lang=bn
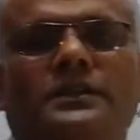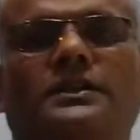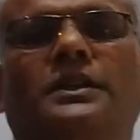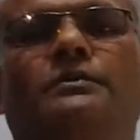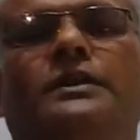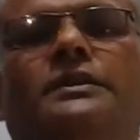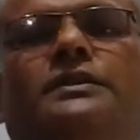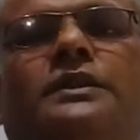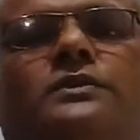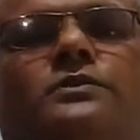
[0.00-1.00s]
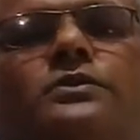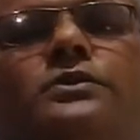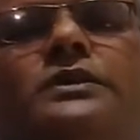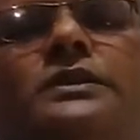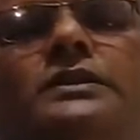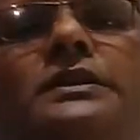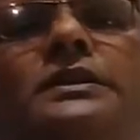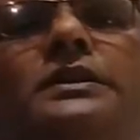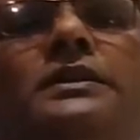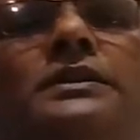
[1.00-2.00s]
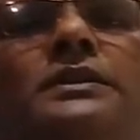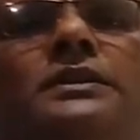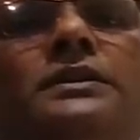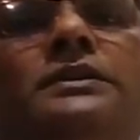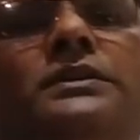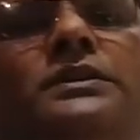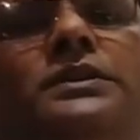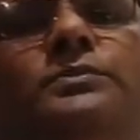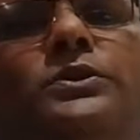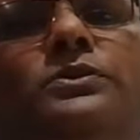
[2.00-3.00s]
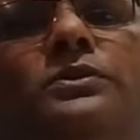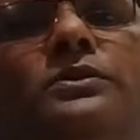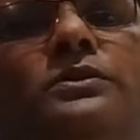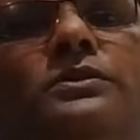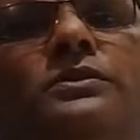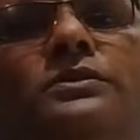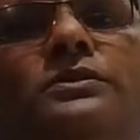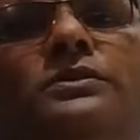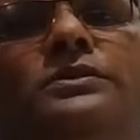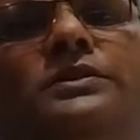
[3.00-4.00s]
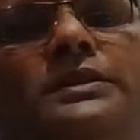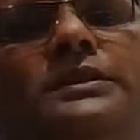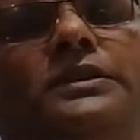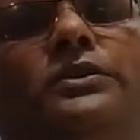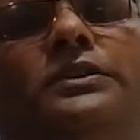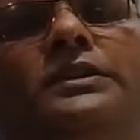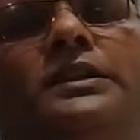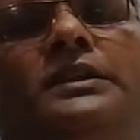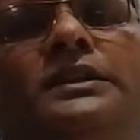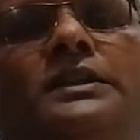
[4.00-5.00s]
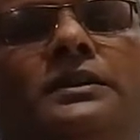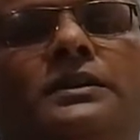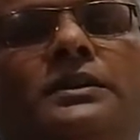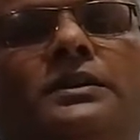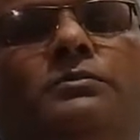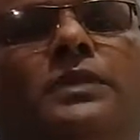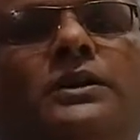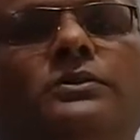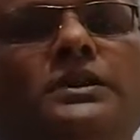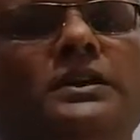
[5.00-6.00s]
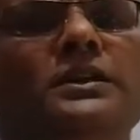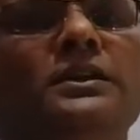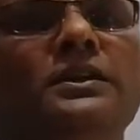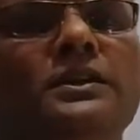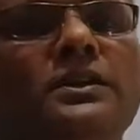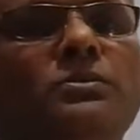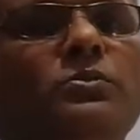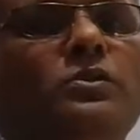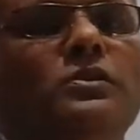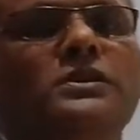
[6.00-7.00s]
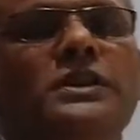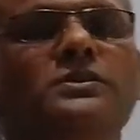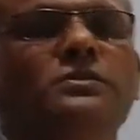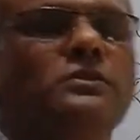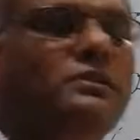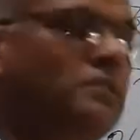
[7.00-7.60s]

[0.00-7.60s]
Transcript: ইসলামের ইতিহাস ও সংস্কৃতি দ্বিতীয় পত্র তৃতীয় অধ্যায় ভারতে মুঘল শাসন